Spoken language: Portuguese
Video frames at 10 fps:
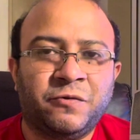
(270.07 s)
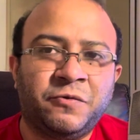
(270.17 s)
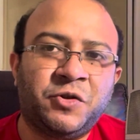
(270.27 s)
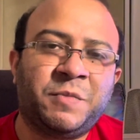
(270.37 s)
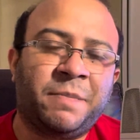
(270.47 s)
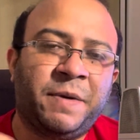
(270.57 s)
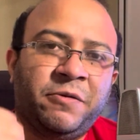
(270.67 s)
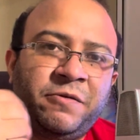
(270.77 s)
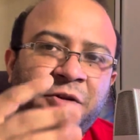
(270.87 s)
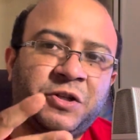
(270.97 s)
Fundo de papel
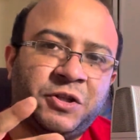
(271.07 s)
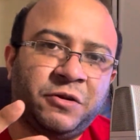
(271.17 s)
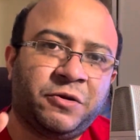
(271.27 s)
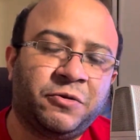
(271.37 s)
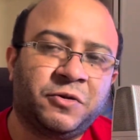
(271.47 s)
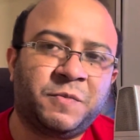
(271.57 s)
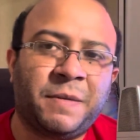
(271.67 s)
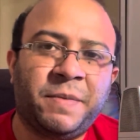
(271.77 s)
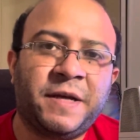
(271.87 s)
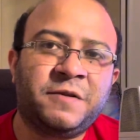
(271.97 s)
investindo em outros
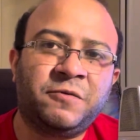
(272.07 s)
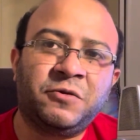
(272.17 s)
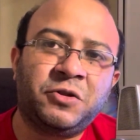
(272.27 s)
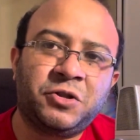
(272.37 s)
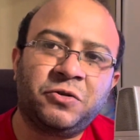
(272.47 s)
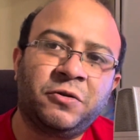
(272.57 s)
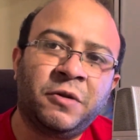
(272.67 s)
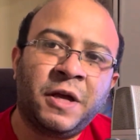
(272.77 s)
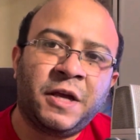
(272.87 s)
papéis, fundo de tijolo